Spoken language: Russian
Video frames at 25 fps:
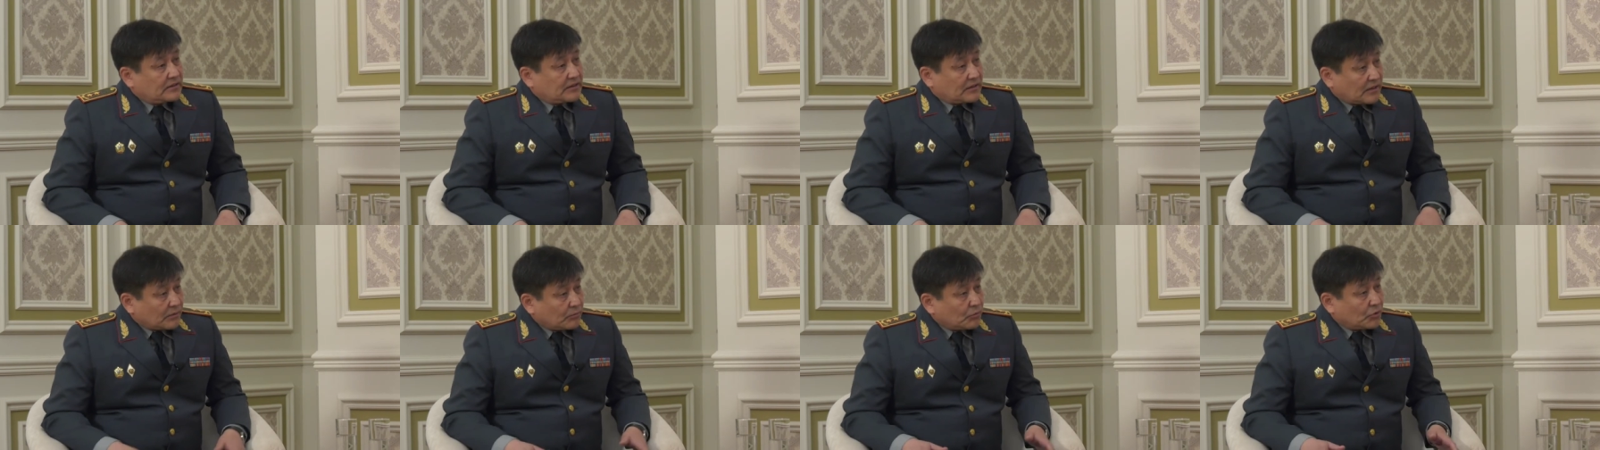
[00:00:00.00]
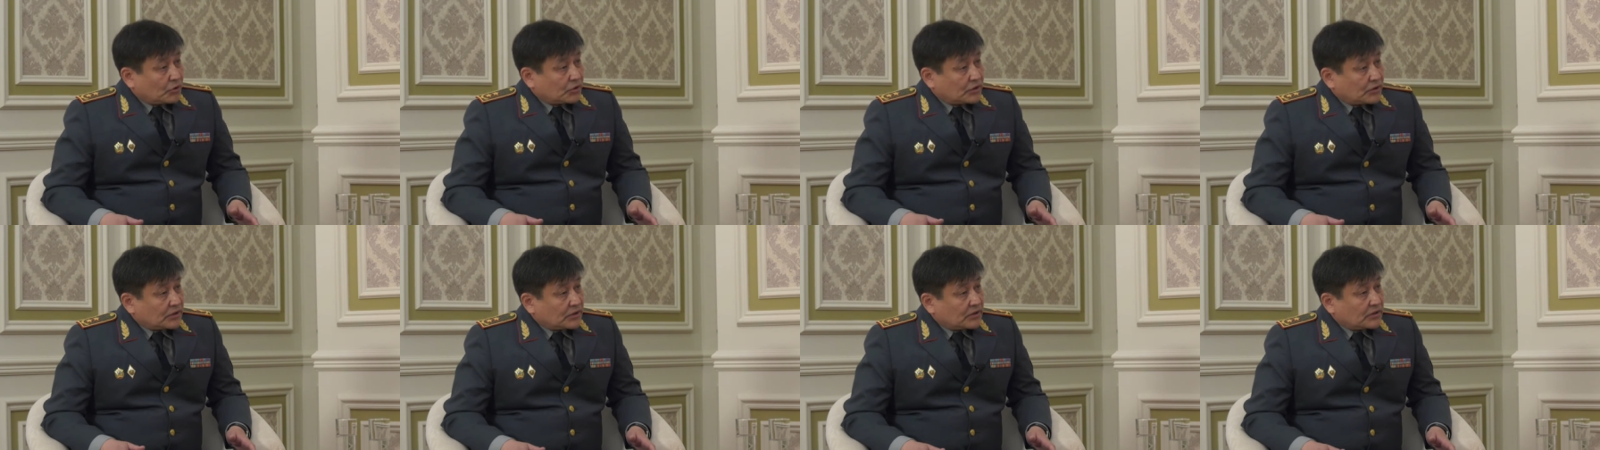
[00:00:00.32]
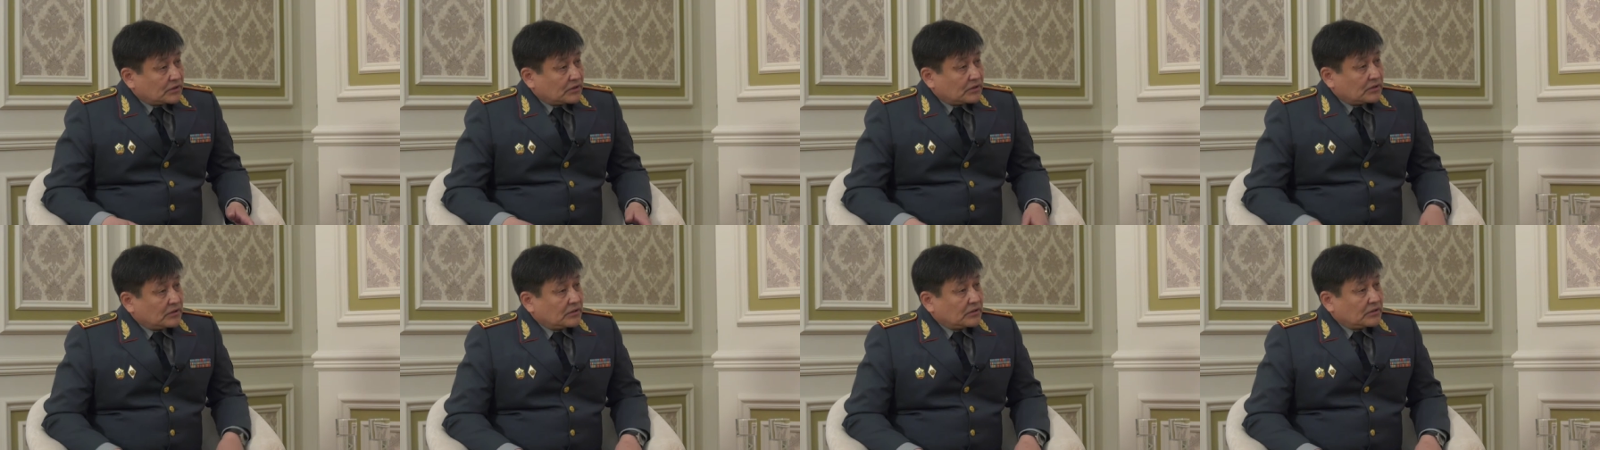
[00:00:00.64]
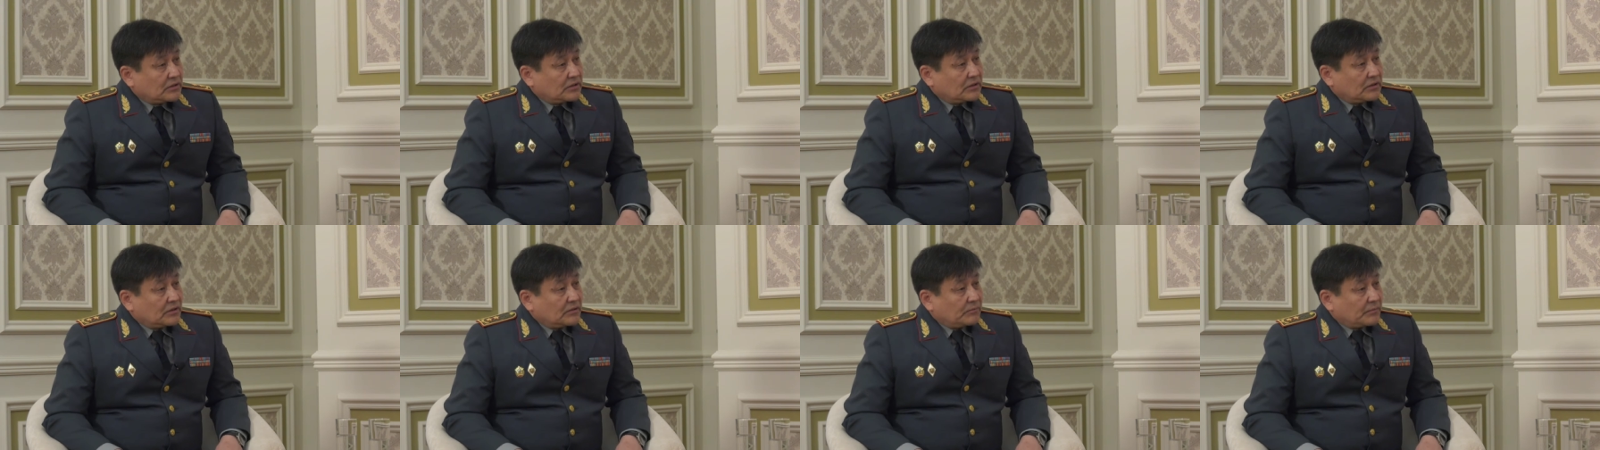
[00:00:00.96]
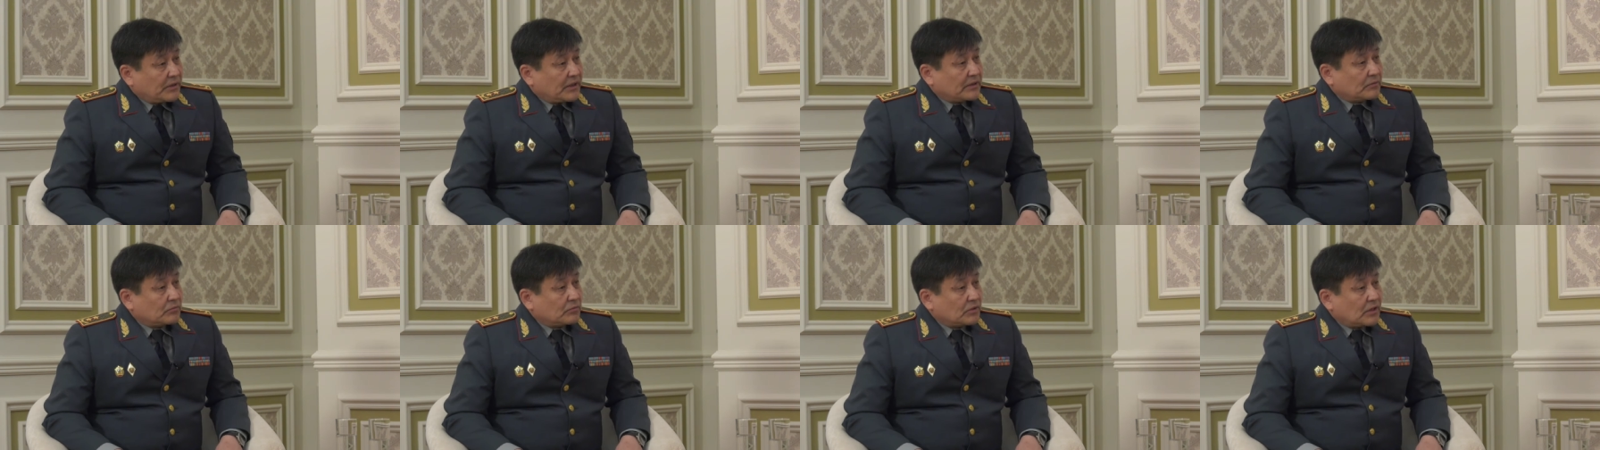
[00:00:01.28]
работы.
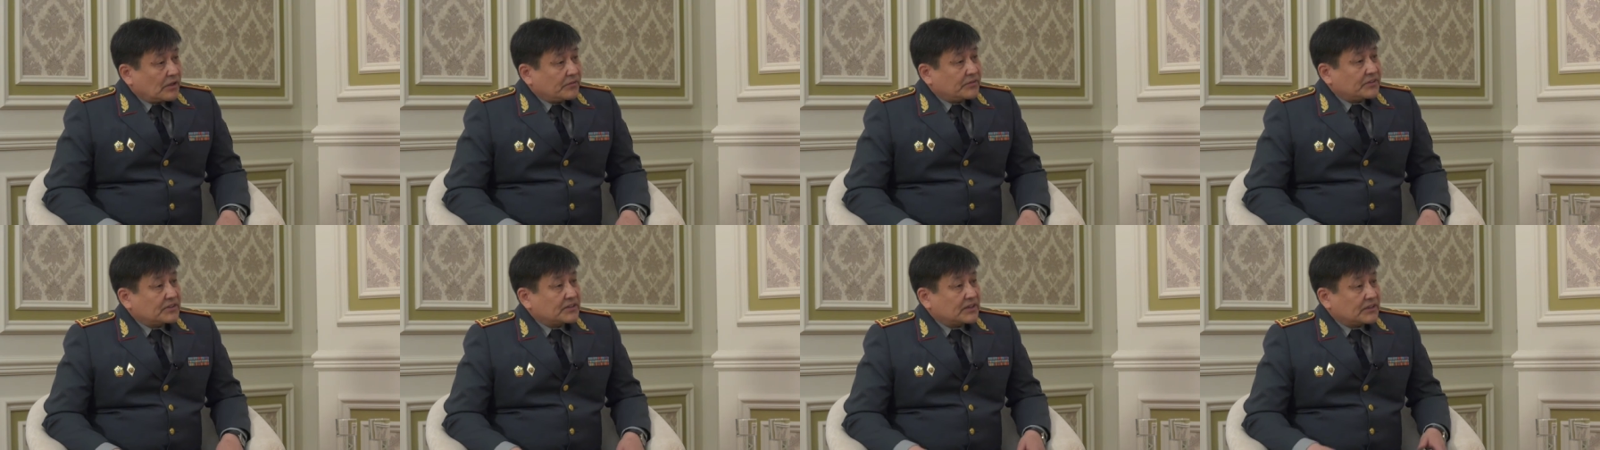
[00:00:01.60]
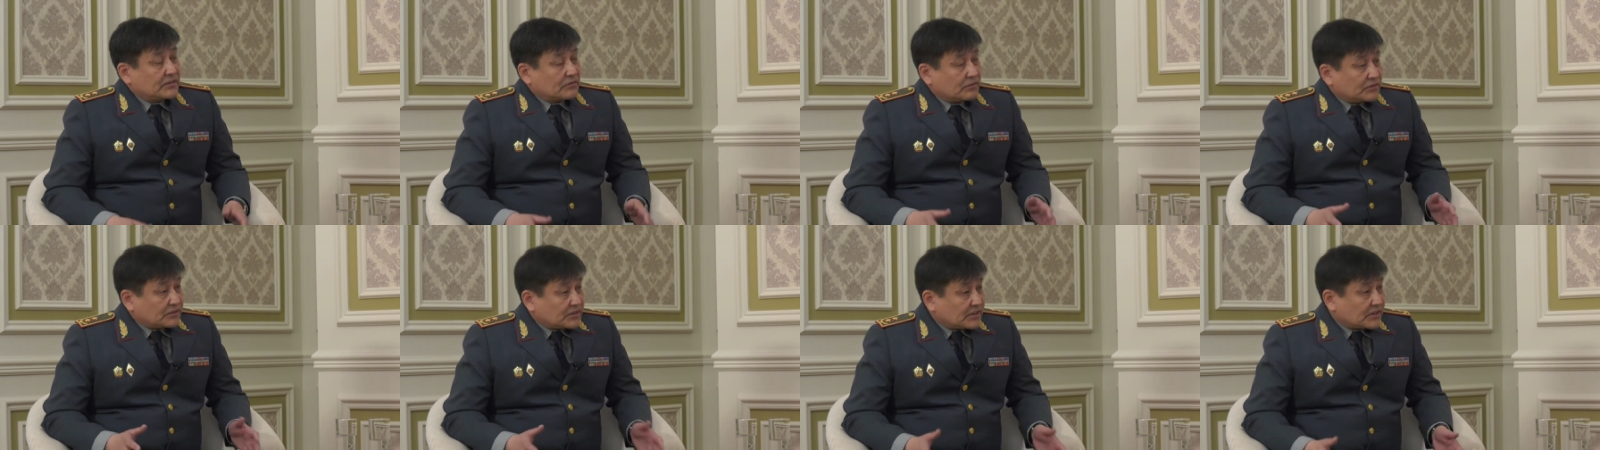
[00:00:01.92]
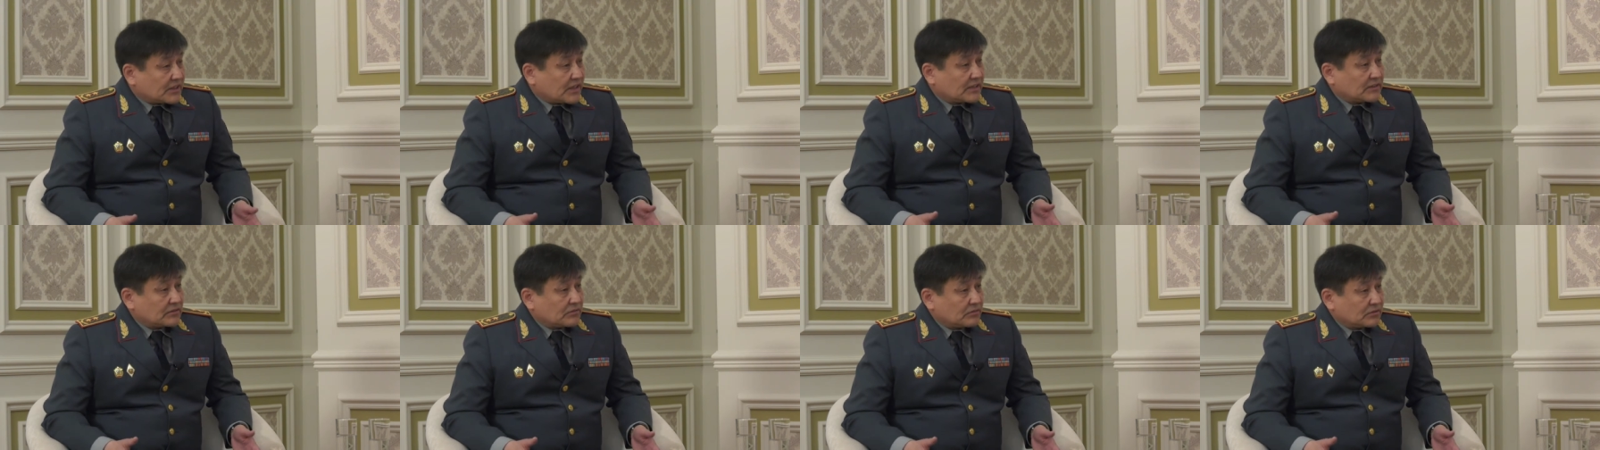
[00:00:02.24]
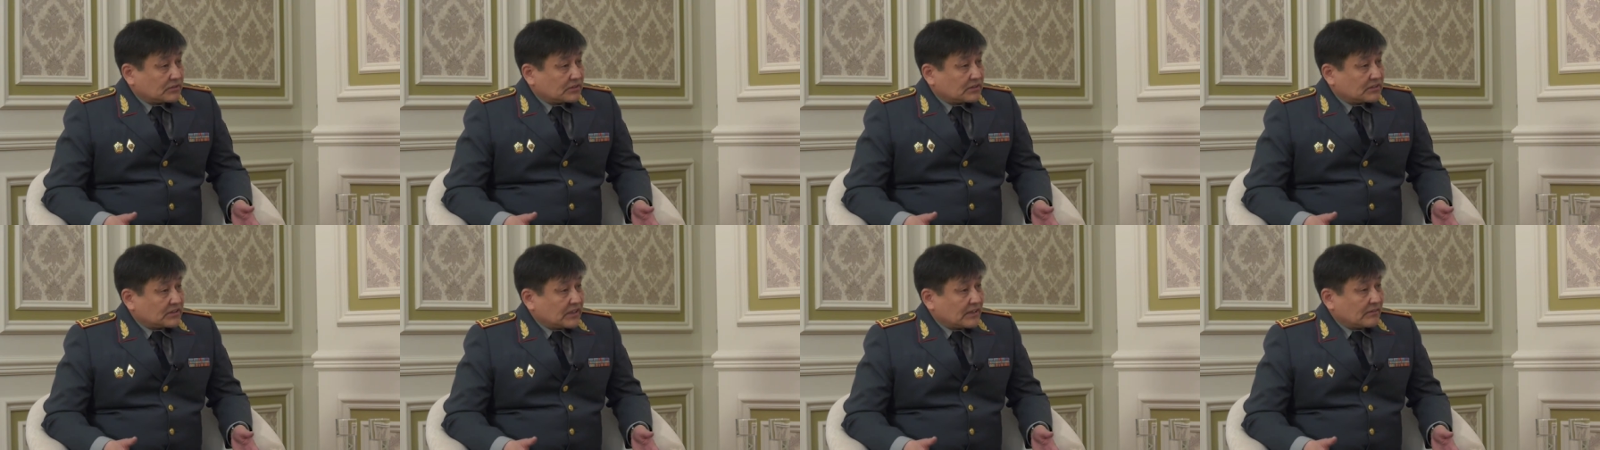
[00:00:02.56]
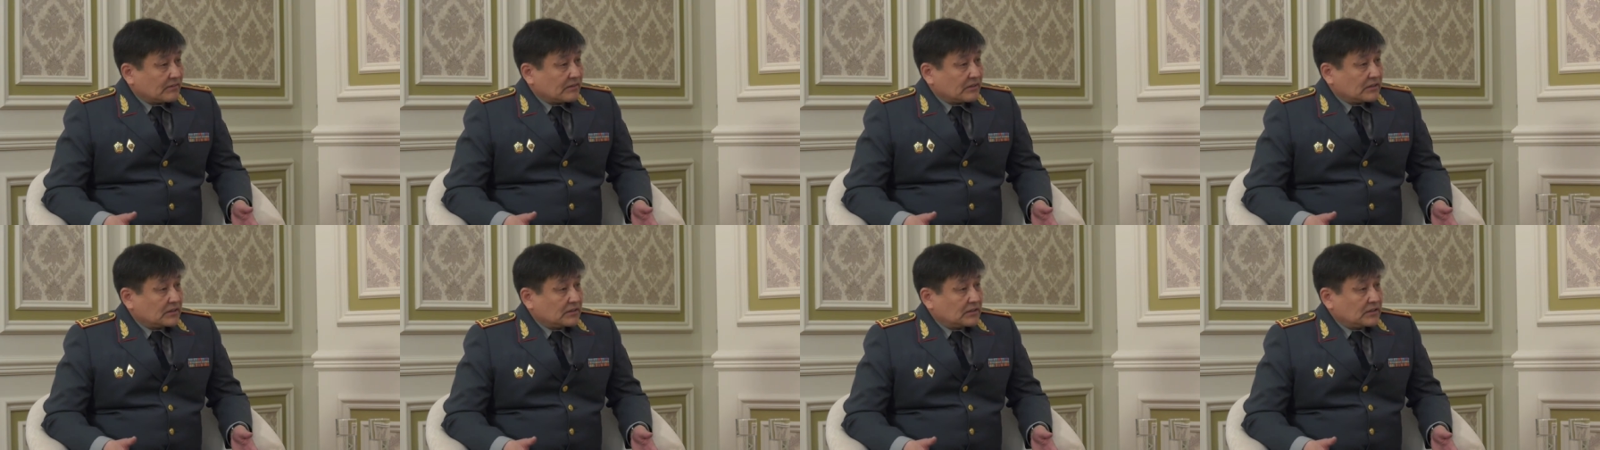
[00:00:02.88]
Поэтому для офицерского и сержантского
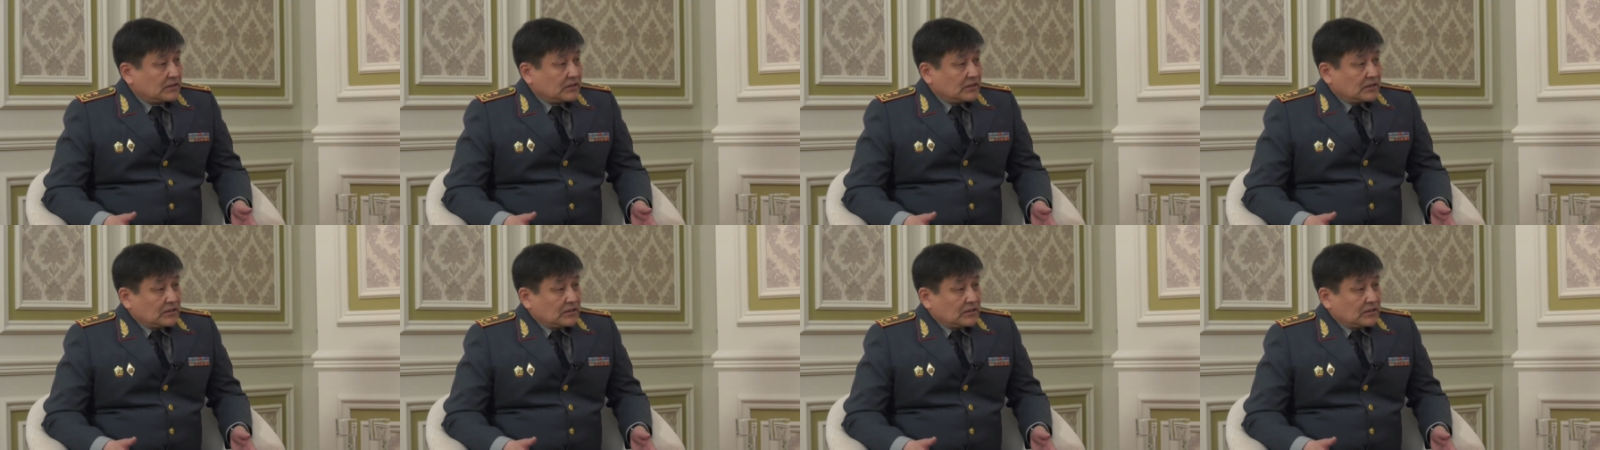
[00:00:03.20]
состава